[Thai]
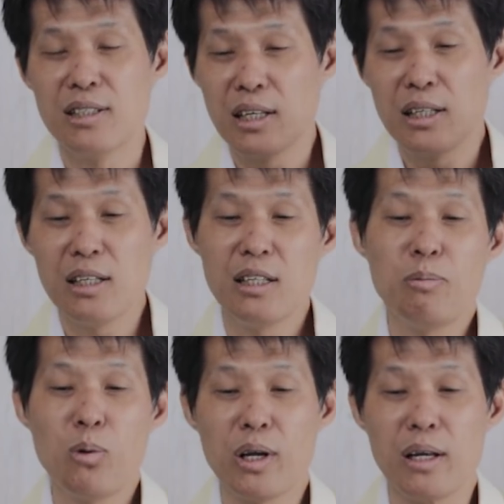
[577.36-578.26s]
สิ่งดีที่
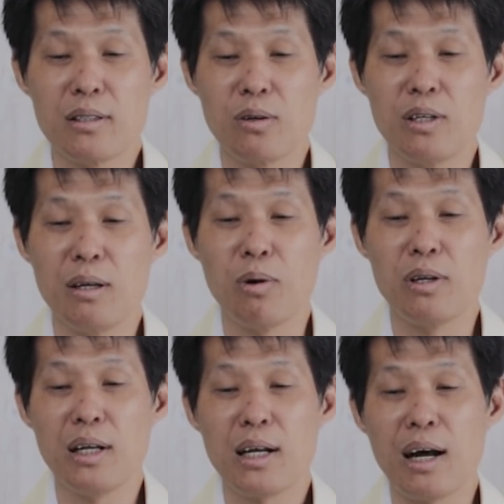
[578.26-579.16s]
ผู้เขียนสดุดีบท
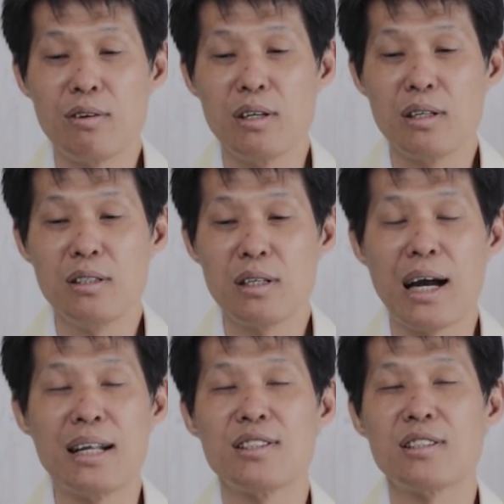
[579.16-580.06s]
นี้กล่าวถึงคือ
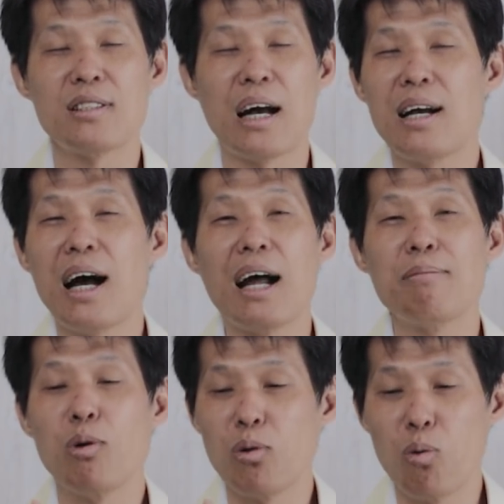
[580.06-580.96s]
การสังหาร
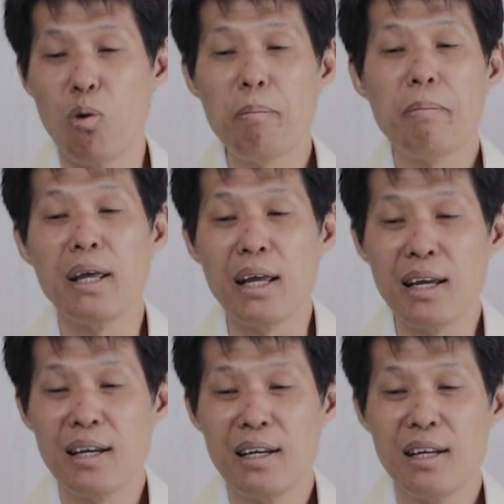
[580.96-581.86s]
บุตรหัวปี
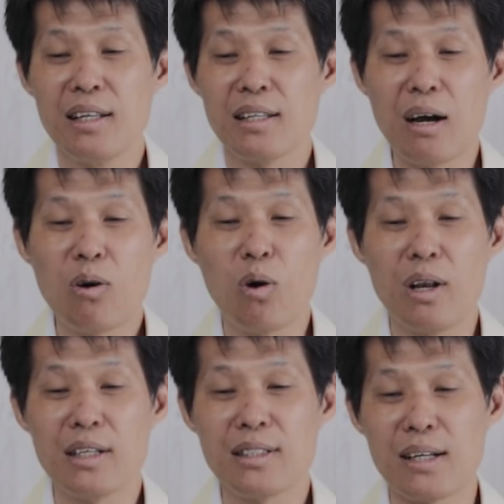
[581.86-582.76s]
ทั้งคน
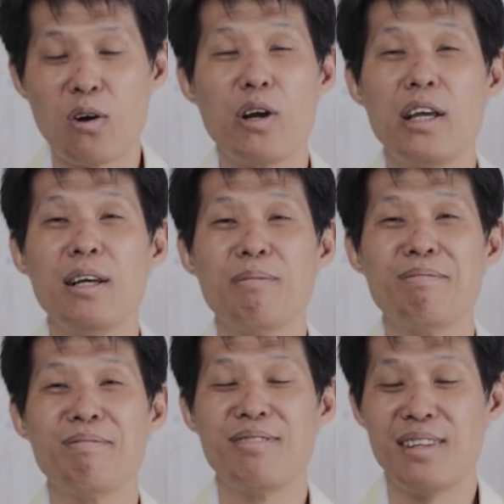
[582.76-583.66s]
และสัตว์ของอียิปต์
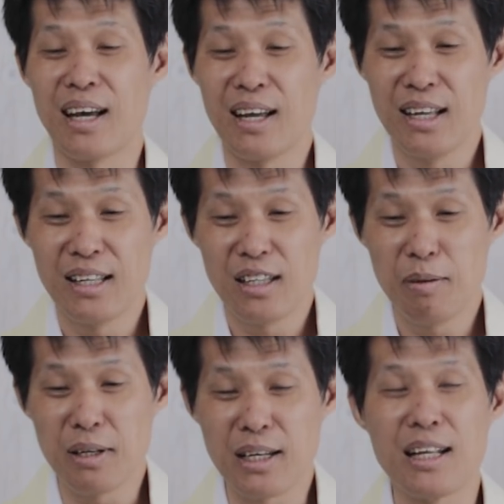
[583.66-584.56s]
นะ
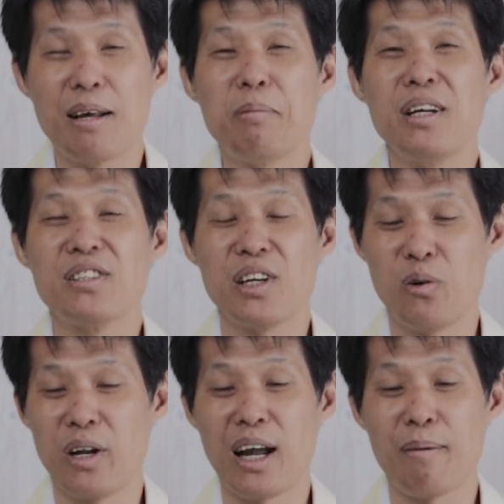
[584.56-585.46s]
นี่เป็นการทำเพื่ออิสราเอ
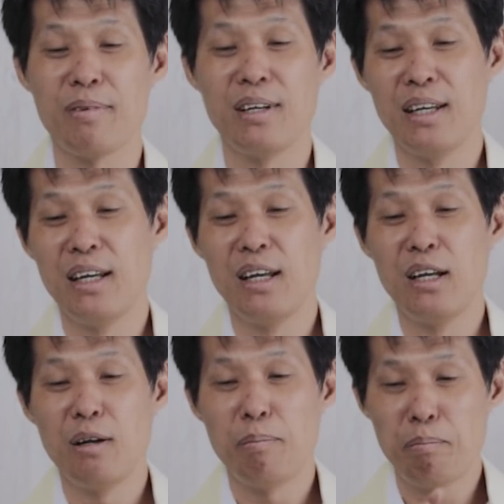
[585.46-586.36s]
ลนะครับ
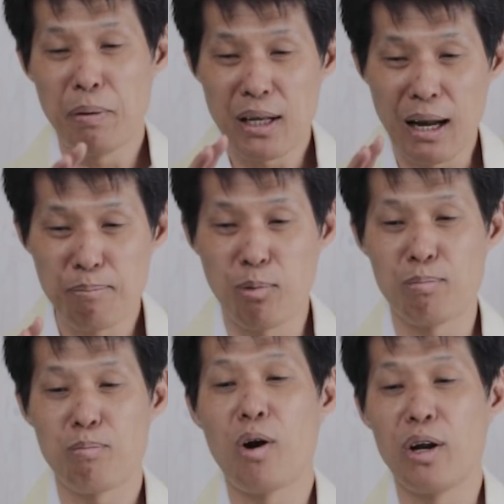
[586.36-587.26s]
เป็นการปล
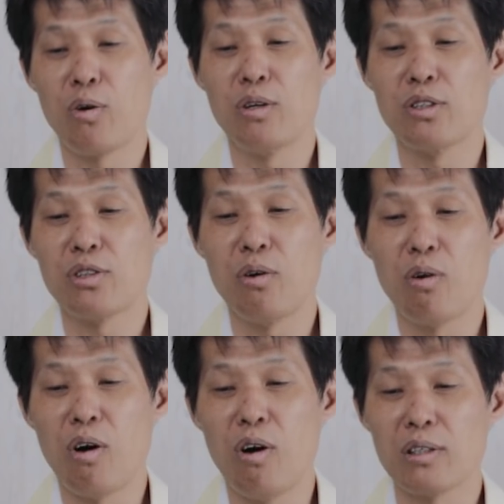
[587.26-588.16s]
ดปล่อยคนอิสราเอ
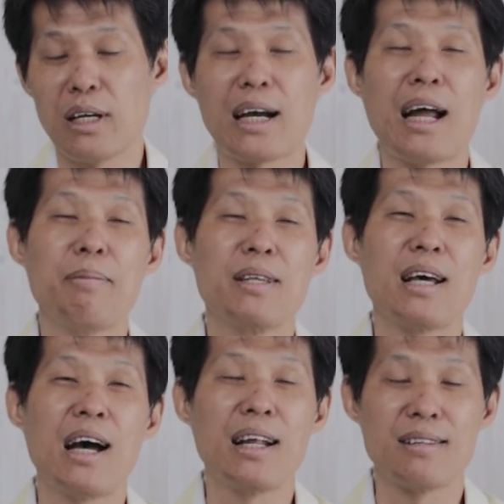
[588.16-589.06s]
ลออกจากการเป็น
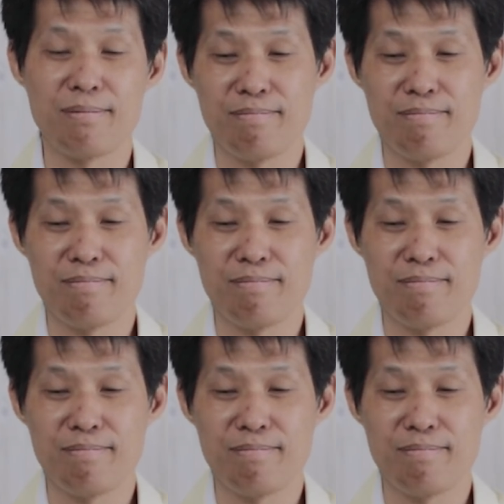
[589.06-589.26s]
ทาส